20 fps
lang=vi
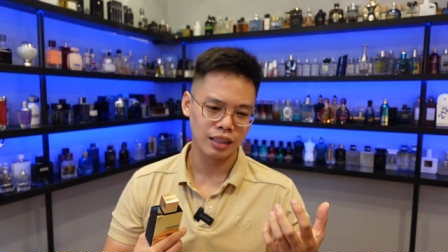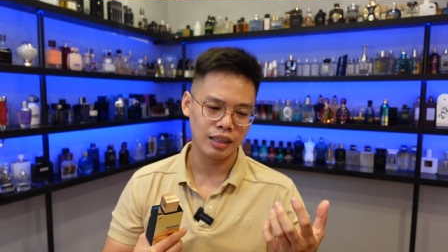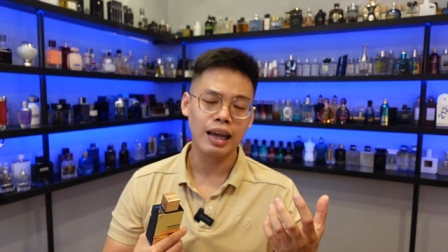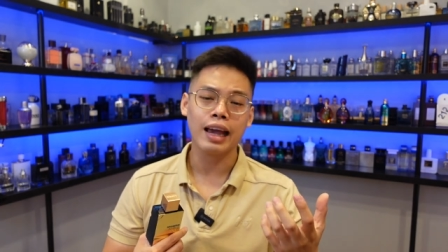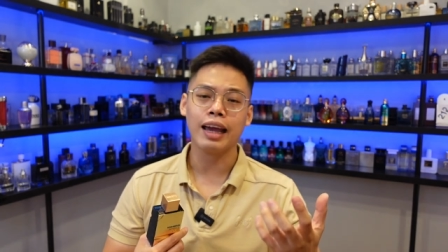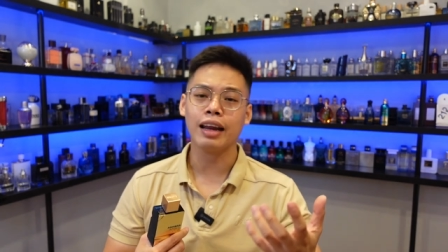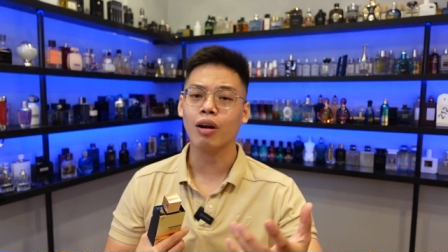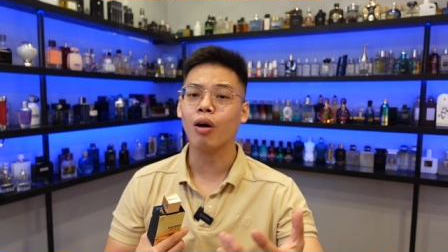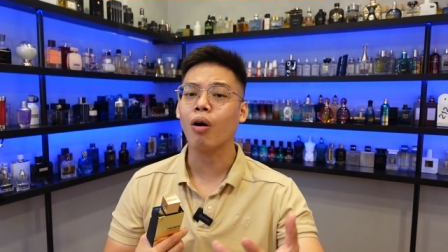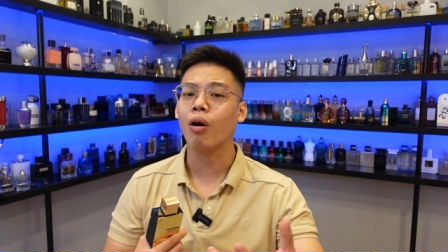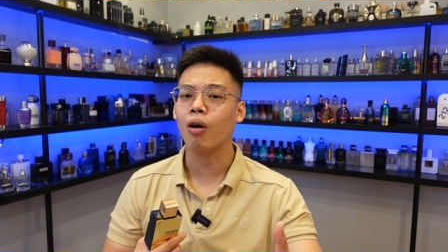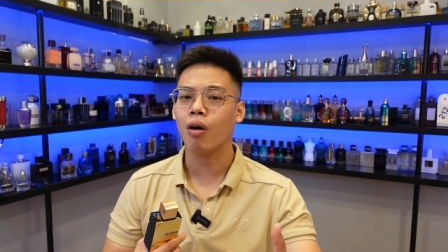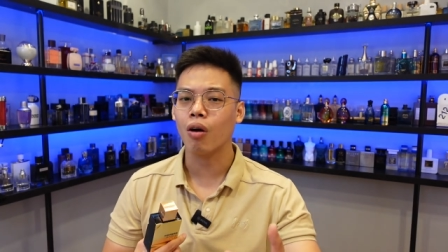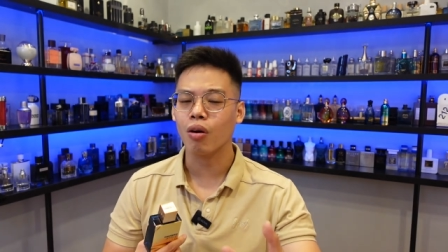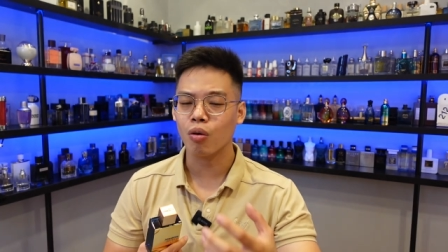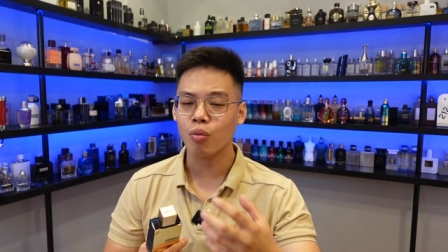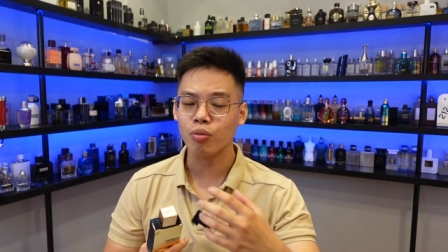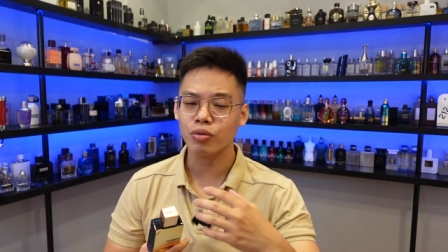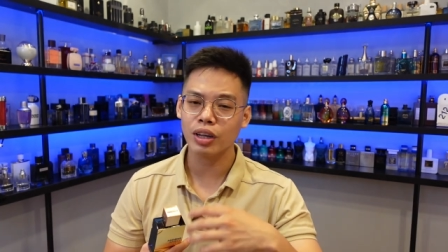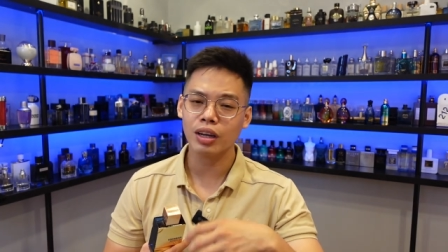đi hẹn hò
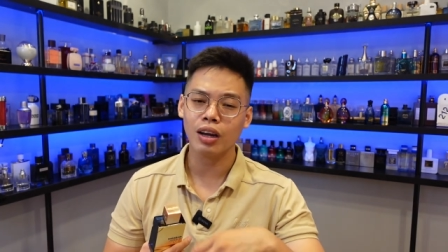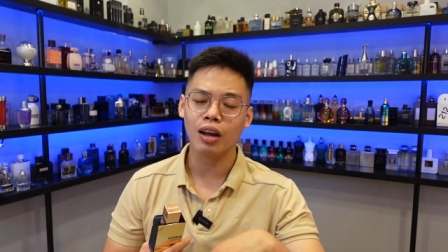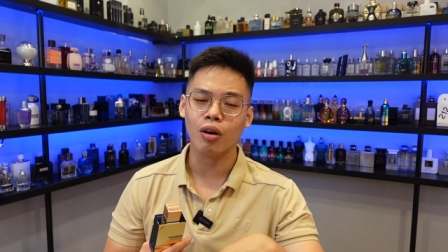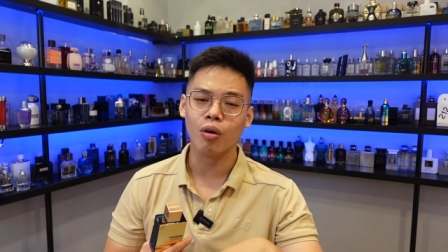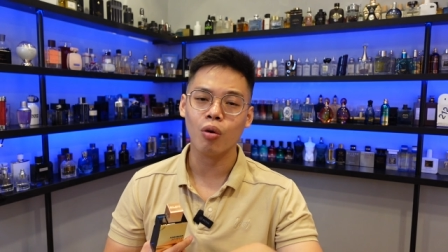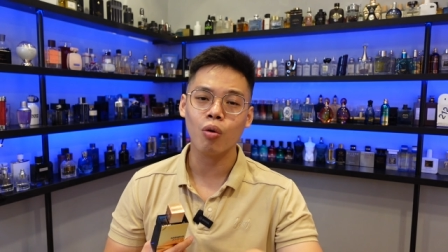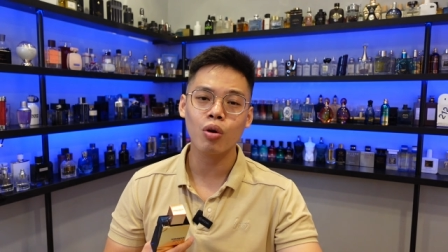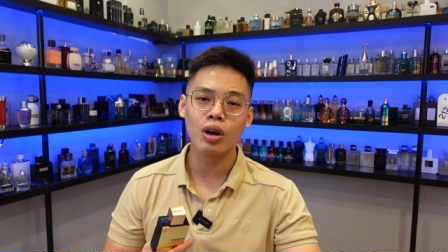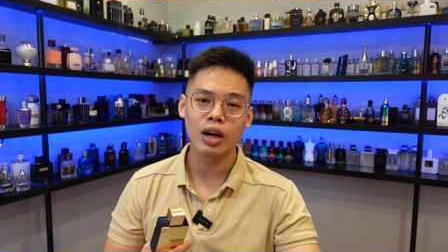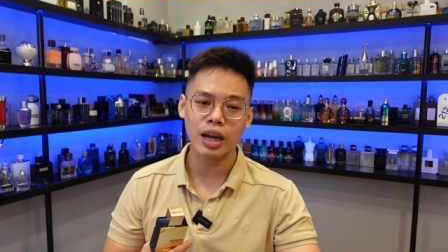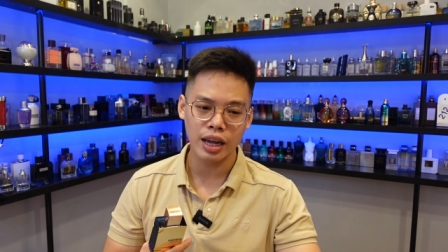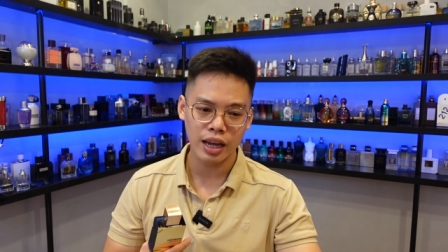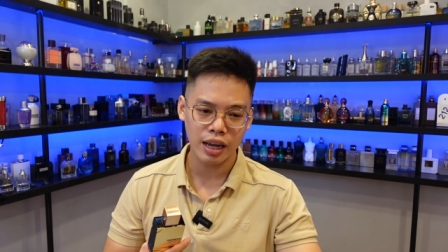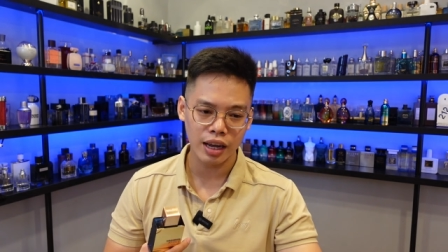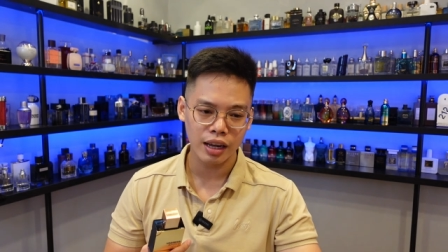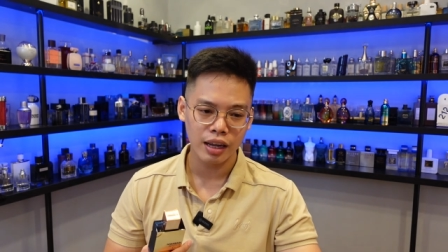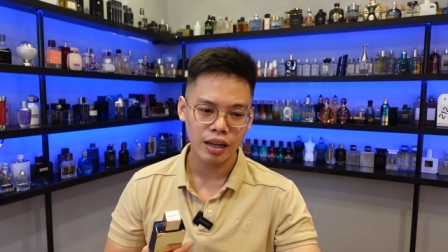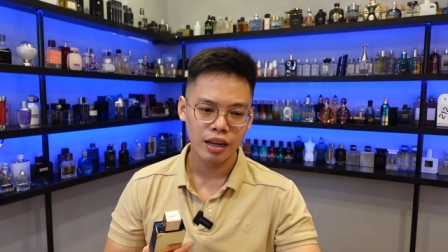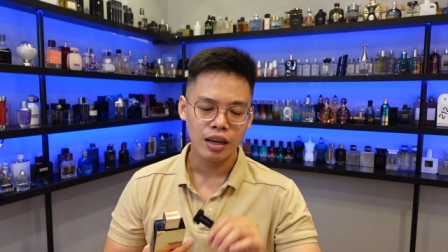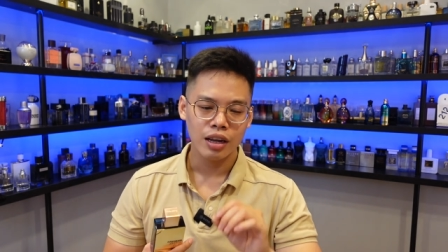cũng rất là ok
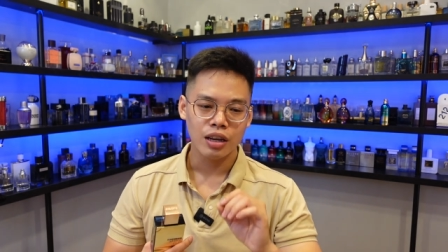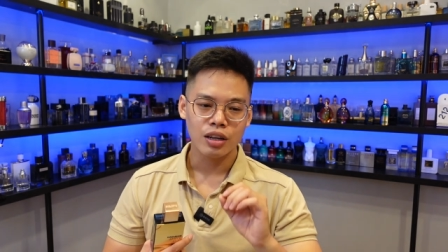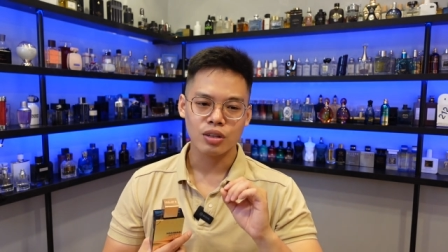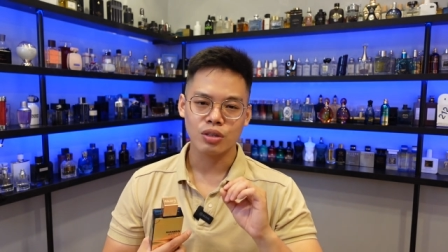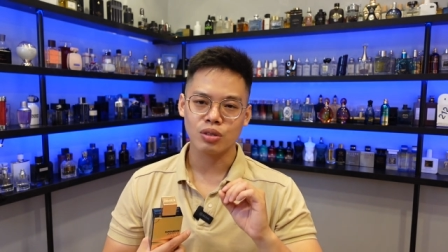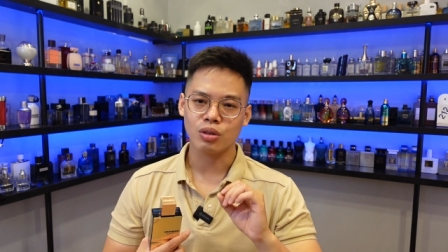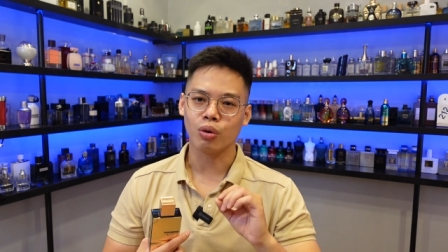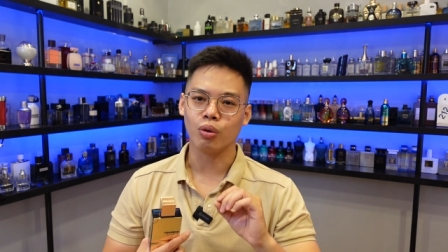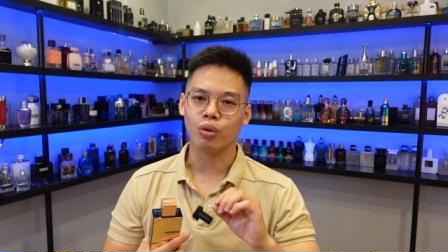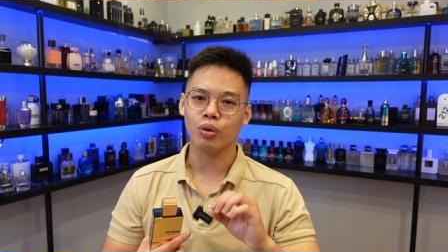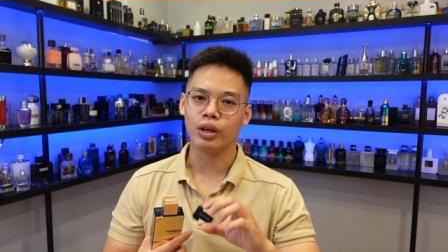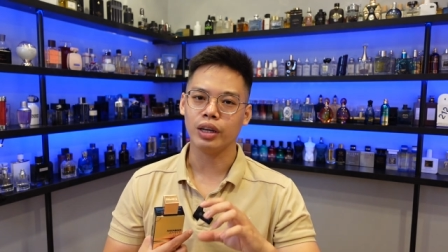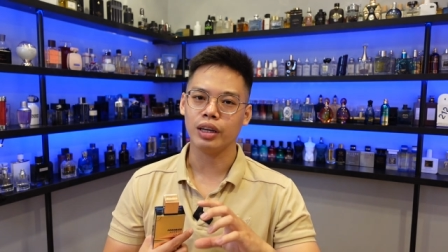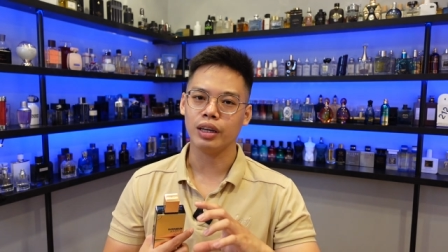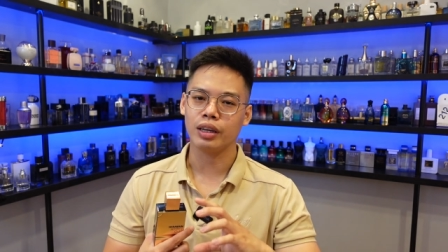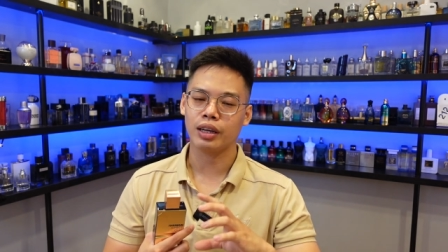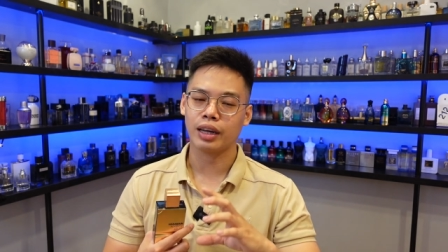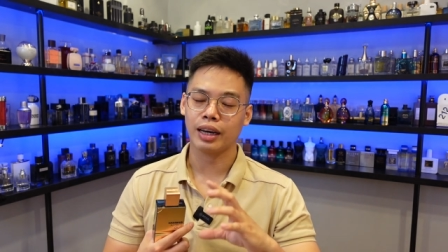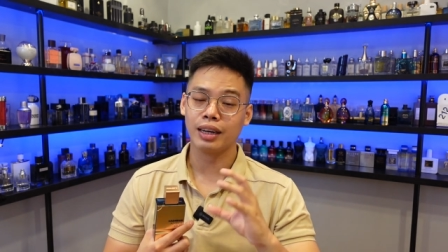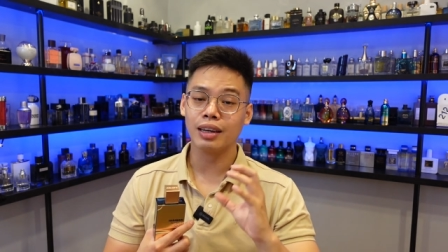
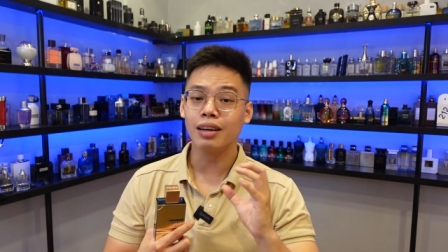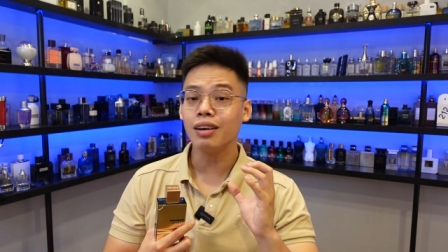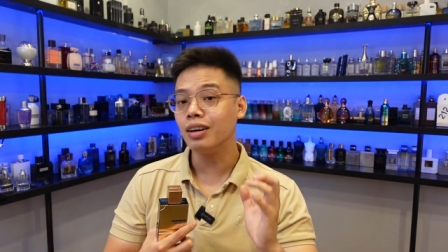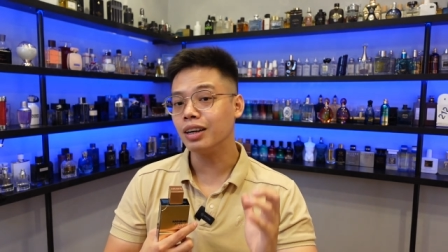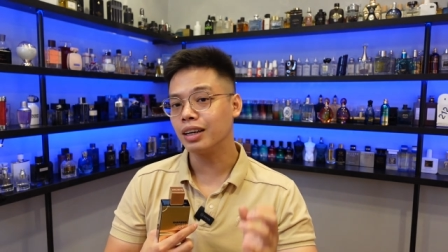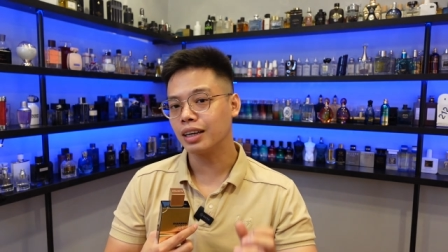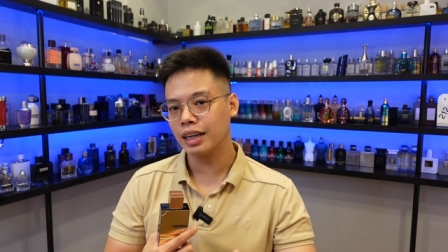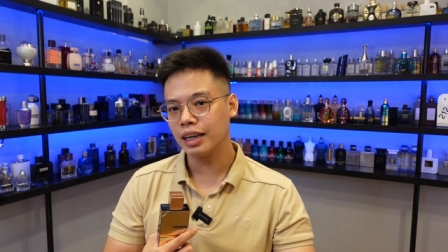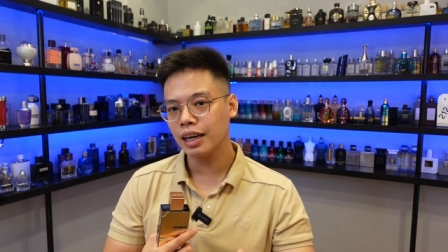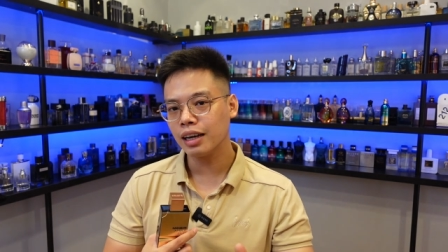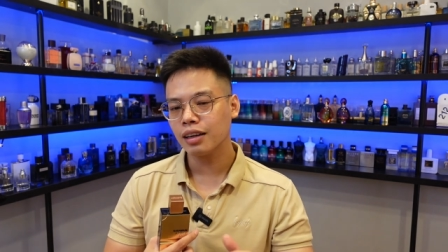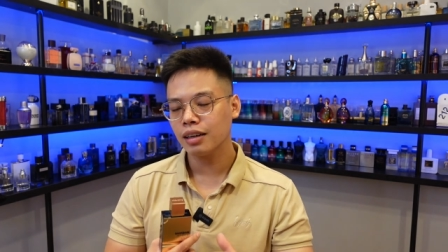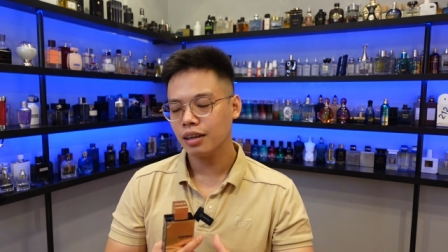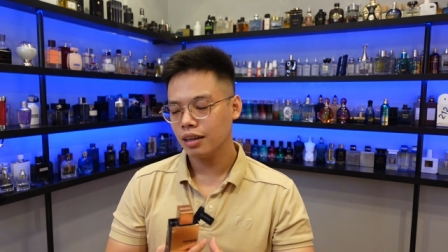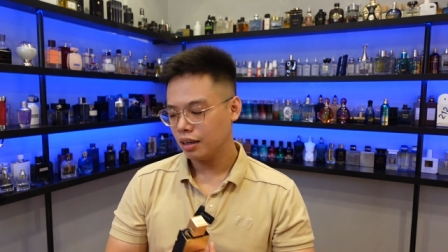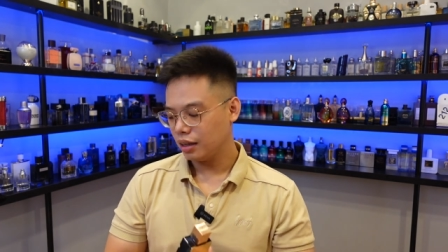rồi cái thời tiết